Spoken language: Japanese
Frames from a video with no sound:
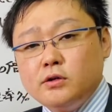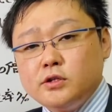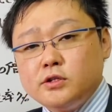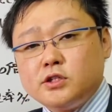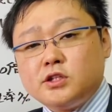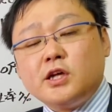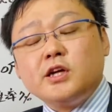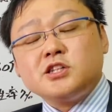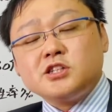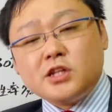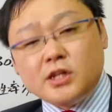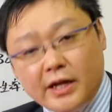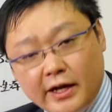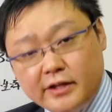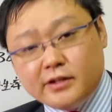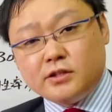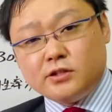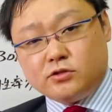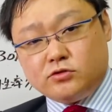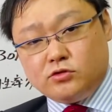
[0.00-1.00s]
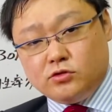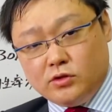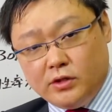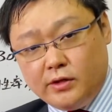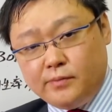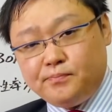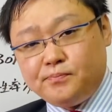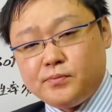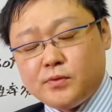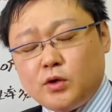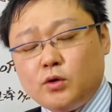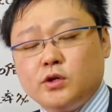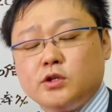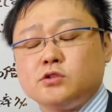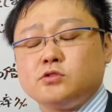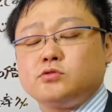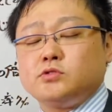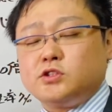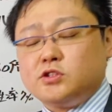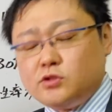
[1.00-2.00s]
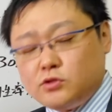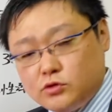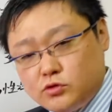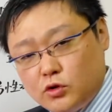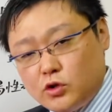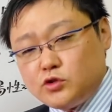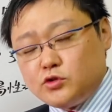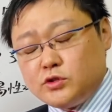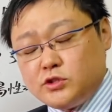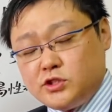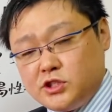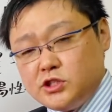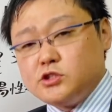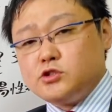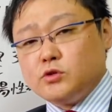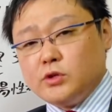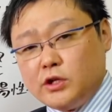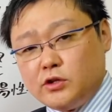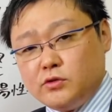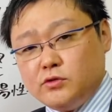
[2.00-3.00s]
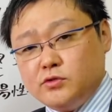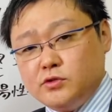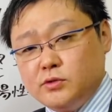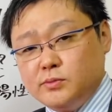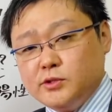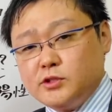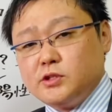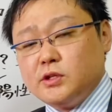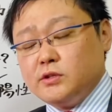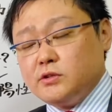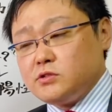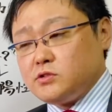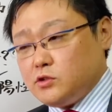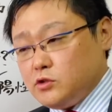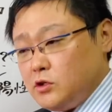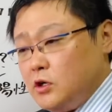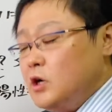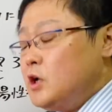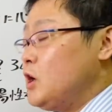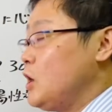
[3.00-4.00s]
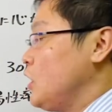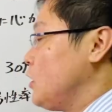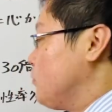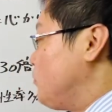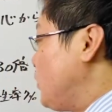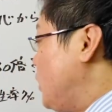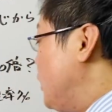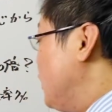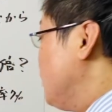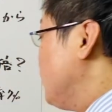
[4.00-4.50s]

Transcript: 否定してないんですよねだからそれそうそう慎重だというふうに思ったんですけどまあ